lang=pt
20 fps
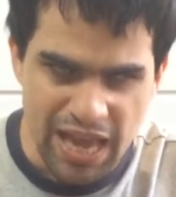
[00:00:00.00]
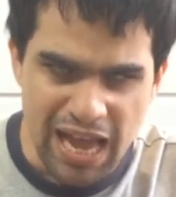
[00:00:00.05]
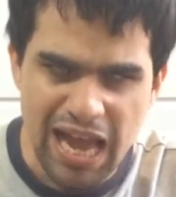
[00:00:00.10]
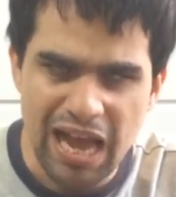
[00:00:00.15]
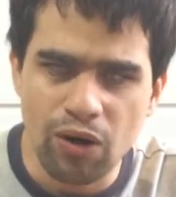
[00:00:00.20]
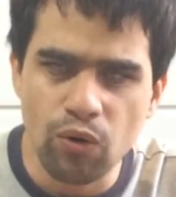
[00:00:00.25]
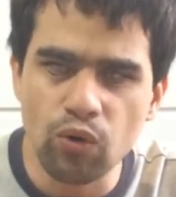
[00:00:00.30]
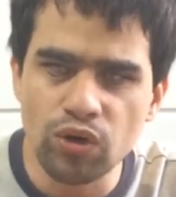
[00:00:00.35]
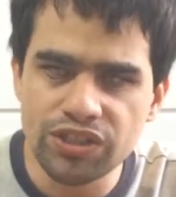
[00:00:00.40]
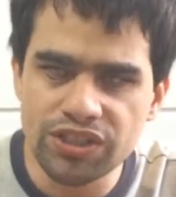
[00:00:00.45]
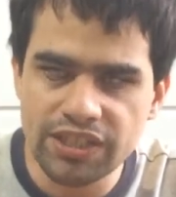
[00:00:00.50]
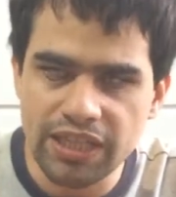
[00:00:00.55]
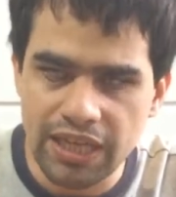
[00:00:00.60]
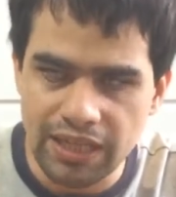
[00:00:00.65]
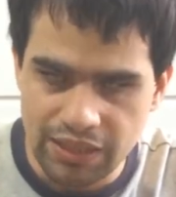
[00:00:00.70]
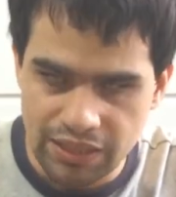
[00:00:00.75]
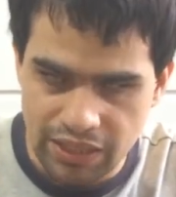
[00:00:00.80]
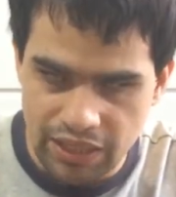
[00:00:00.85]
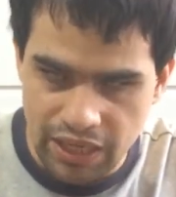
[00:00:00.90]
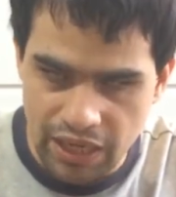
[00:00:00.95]
A
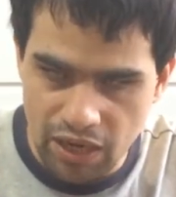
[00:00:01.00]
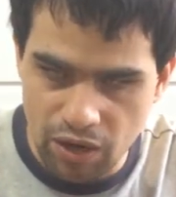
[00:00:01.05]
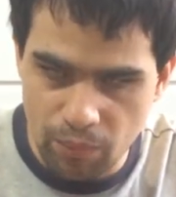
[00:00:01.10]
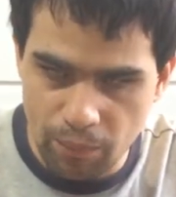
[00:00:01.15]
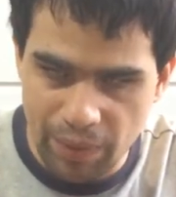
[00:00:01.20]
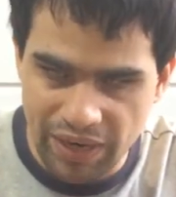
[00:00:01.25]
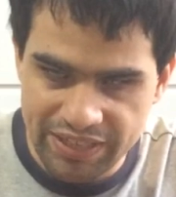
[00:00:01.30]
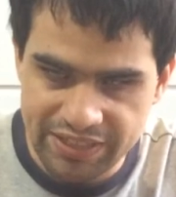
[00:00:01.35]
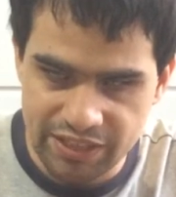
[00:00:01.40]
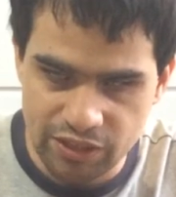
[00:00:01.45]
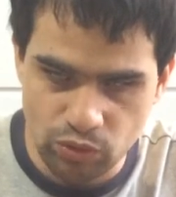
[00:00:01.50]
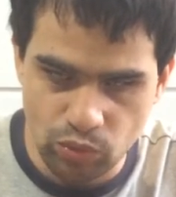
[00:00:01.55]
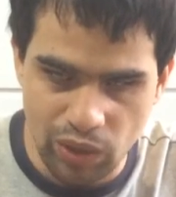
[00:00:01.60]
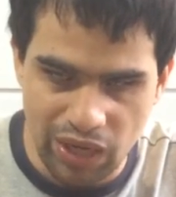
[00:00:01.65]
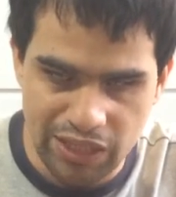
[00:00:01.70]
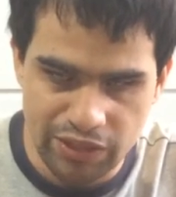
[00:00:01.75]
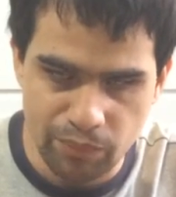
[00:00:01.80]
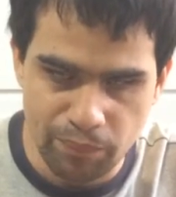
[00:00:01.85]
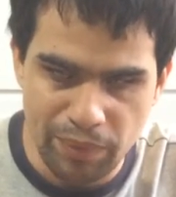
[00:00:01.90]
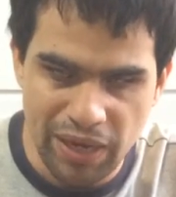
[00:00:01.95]
Rússia é um país
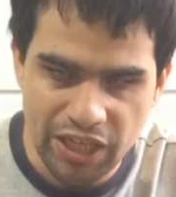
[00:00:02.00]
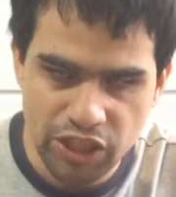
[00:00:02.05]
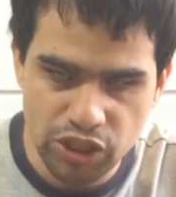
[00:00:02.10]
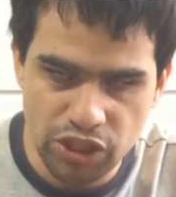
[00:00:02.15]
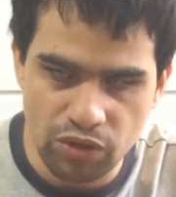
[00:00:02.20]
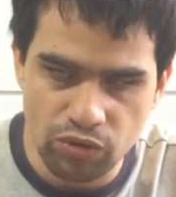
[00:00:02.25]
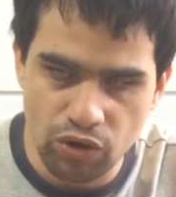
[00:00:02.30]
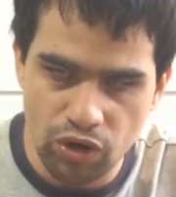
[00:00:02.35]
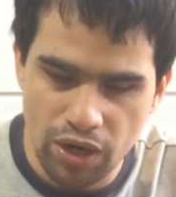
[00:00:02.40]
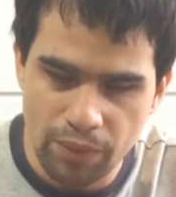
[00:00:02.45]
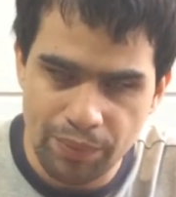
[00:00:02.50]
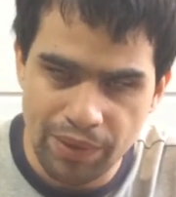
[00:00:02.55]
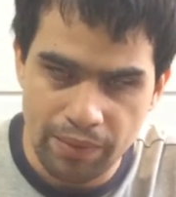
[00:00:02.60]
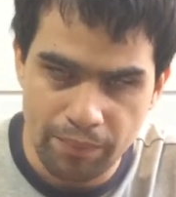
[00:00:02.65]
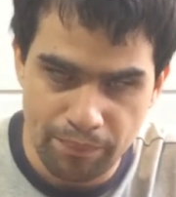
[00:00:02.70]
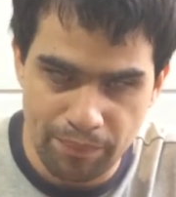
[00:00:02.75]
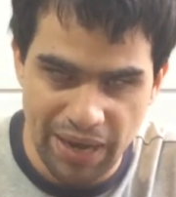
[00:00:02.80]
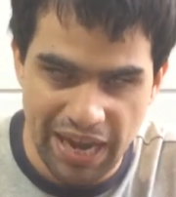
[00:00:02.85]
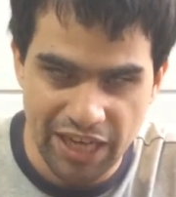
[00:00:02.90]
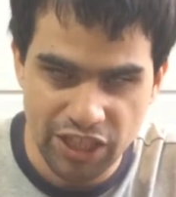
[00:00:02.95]
situado parte na
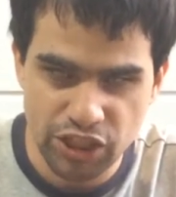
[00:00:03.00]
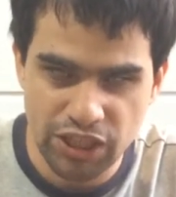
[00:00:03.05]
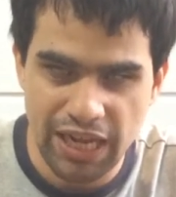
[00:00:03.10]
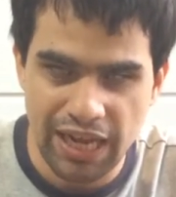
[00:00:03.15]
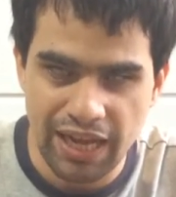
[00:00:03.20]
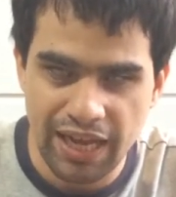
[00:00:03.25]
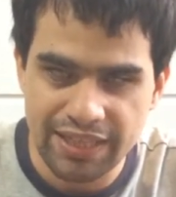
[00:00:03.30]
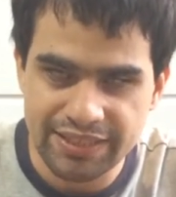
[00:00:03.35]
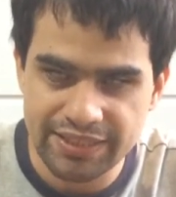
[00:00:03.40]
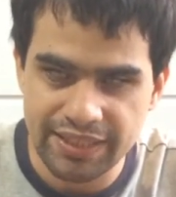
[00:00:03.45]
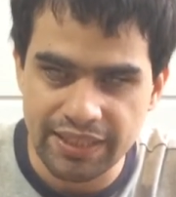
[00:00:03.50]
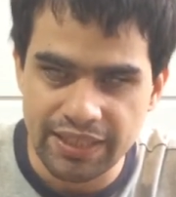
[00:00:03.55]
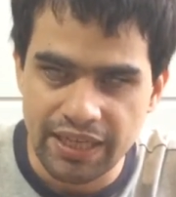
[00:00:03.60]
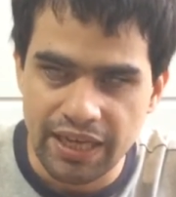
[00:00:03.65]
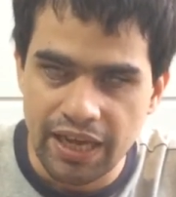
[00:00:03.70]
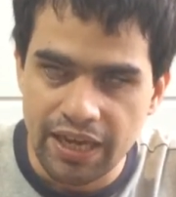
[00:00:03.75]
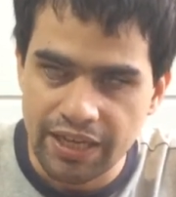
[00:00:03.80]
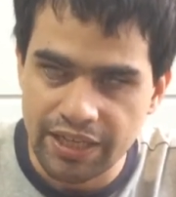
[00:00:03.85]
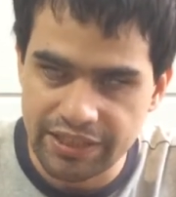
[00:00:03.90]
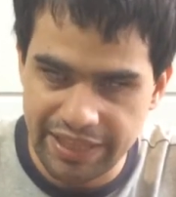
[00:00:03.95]
Europa, parte na Ásia,
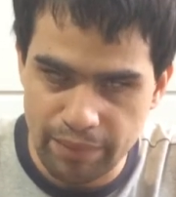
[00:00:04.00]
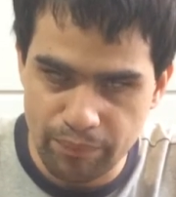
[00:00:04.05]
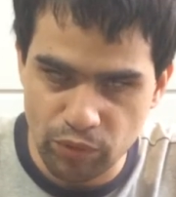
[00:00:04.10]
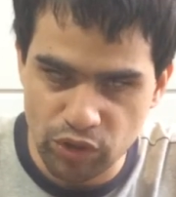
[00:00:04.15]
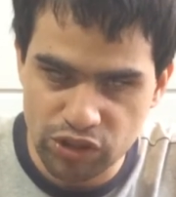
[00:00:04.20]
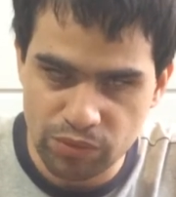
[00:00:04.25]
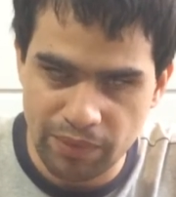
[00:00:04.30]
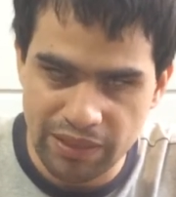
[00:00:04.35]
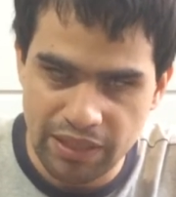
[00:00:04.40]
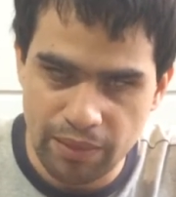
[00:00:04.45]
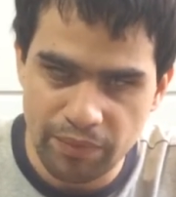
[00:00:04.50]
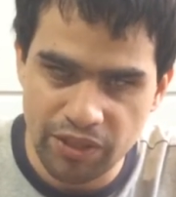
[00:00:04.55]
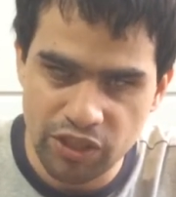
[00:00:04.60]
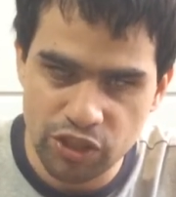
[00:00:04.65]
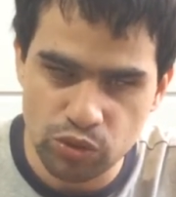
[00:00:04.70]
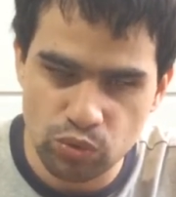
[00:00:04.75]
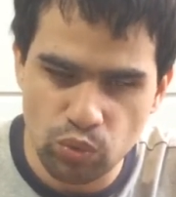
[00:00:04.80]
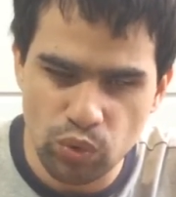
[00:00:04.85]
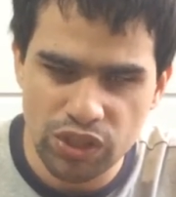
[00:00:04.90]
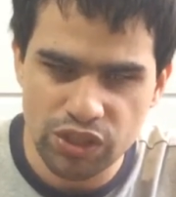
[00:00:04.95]
que tem
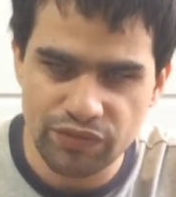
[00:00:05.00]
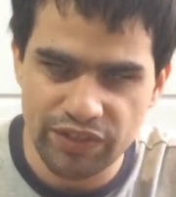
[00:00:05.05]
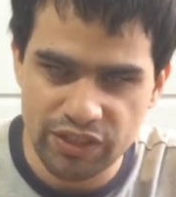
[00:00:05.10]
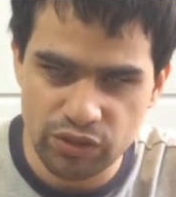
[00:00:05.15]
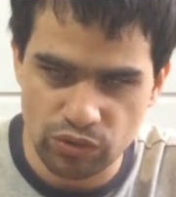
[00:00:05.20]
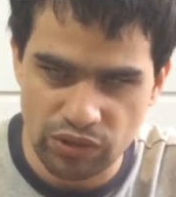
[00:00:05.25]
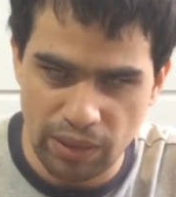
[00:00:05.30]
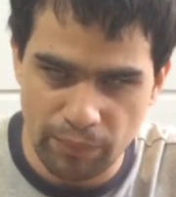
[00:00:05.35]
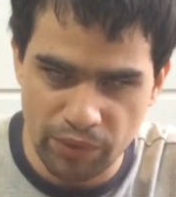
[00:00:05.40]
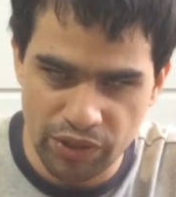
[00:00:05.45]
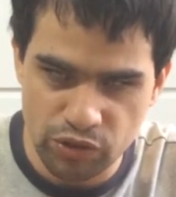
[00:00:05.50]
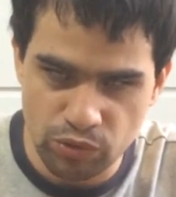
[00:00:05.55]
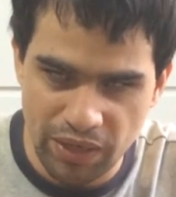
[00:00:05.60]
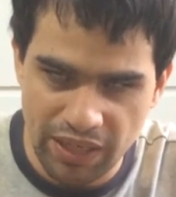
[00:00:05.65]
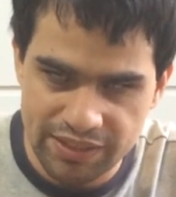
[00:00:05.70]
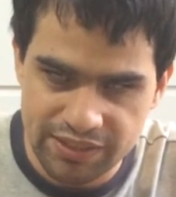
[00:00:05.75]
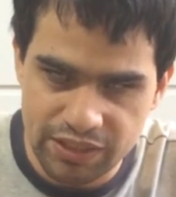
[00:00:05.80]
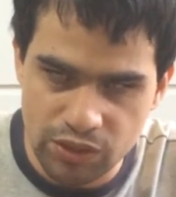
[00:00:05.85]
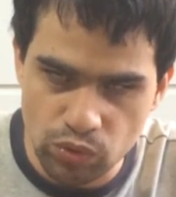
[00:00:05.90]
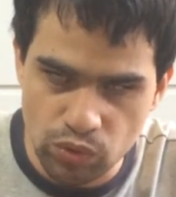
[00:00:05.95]
aproximadamente duas vezes o tamanho do
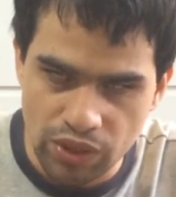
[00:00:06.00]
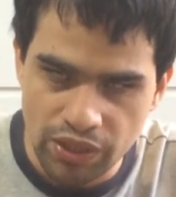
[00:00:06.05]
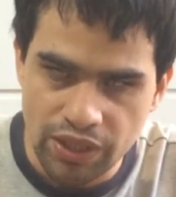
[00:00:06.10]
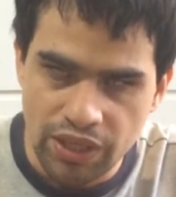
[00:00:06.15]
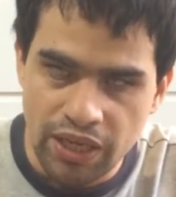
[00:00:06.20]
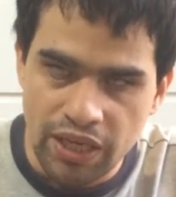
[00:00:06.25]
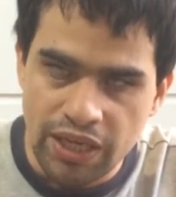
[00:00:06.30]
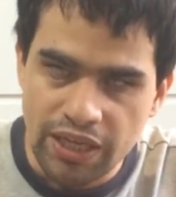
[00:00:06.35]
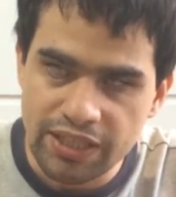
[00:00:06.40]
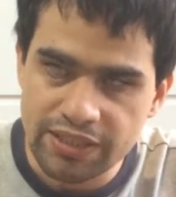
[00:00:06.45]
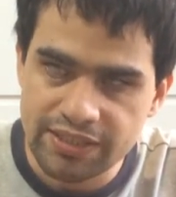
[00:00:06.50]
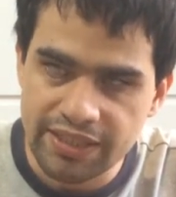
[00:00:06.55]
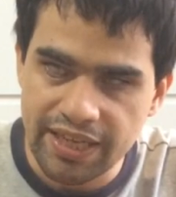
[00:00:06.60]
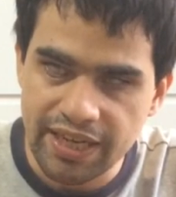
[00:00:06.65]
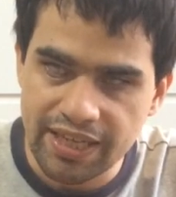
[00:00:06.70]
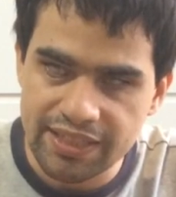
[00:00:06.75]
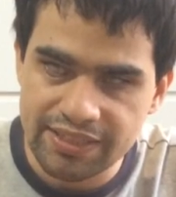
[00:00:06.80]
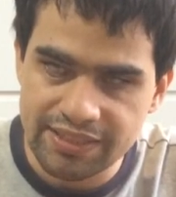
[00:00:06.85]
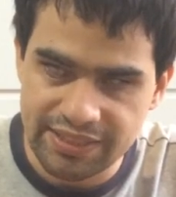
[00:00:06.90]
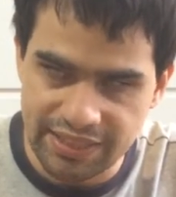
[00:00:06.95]
Brasil e
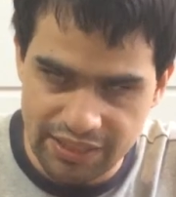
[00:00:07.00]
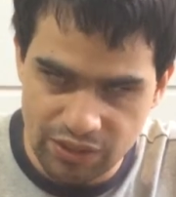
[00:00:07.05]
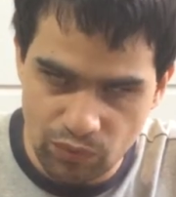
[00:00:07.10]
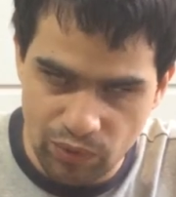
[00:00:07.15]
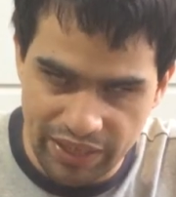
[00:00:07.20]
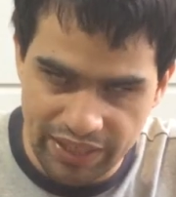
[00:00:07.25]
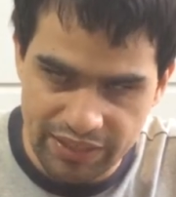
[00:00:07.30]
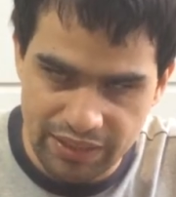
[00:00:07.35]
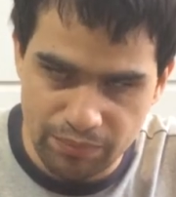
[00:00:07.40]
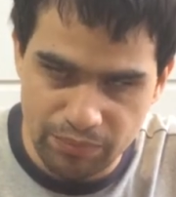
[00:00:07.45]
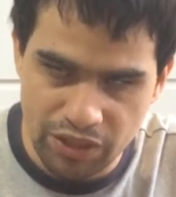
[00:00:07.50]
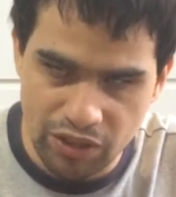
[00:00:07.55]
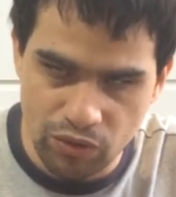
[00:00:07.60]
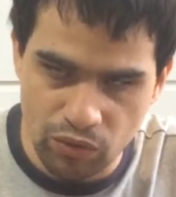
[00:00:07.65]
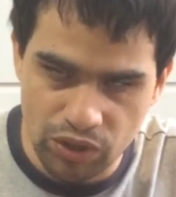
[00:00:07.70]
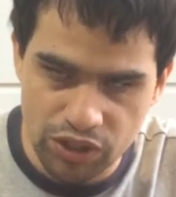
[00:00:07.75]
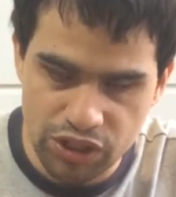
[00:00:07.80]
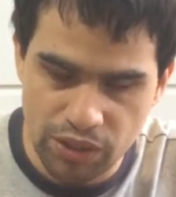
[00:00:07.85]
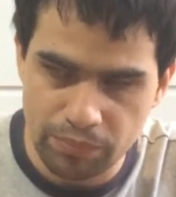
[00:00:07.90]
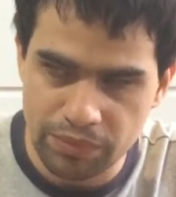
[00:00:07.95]
cerca de 140
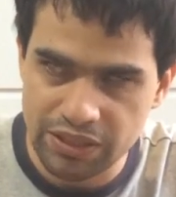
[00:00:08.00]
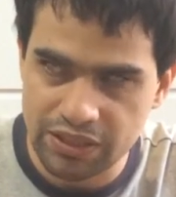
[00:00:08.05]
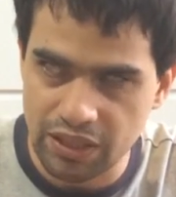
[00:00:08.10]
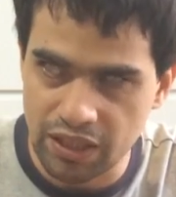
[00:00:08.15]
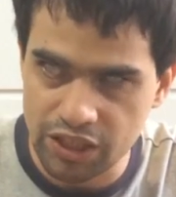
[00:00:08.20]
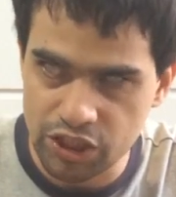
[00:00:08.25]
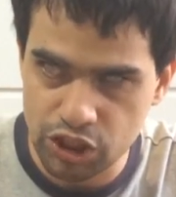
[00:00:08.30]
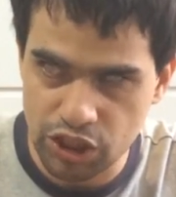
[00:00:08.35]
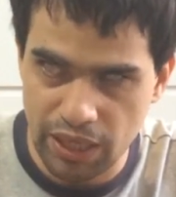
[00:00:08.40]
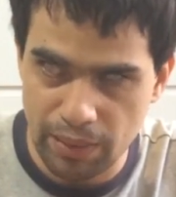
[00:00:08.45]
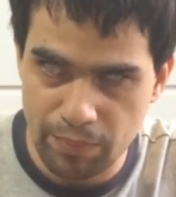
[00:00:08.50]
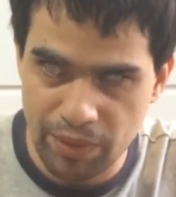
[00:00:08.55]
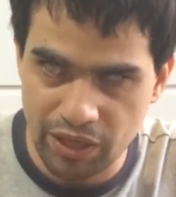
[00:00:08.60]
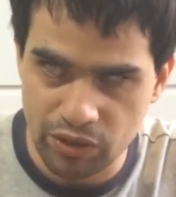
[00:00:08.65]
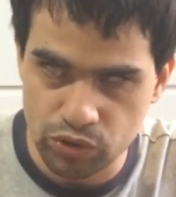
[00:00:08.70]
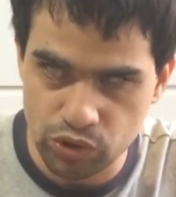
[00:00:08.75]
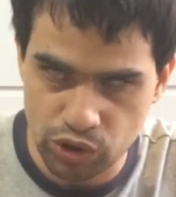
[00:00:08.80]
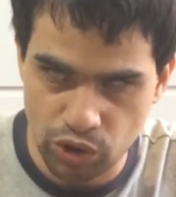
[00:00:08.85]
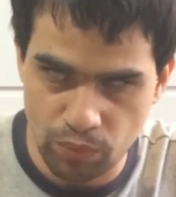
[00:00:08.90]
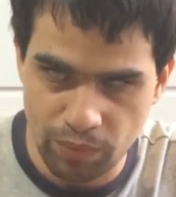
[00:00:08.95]
milhões de habitantes, que é
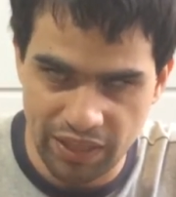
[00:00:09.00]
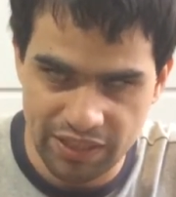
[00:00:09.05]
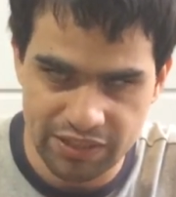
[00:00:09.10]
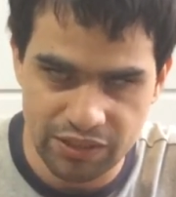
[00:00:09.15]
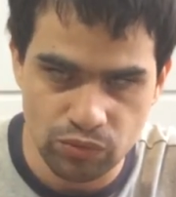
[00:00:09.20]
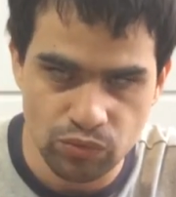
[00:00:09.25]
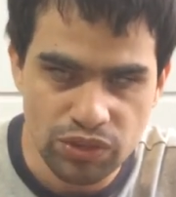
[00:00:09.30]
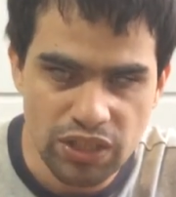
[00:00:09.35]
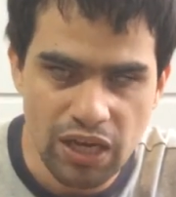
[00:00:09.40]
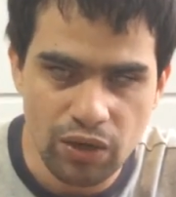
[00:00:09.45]
menos que o Brasil.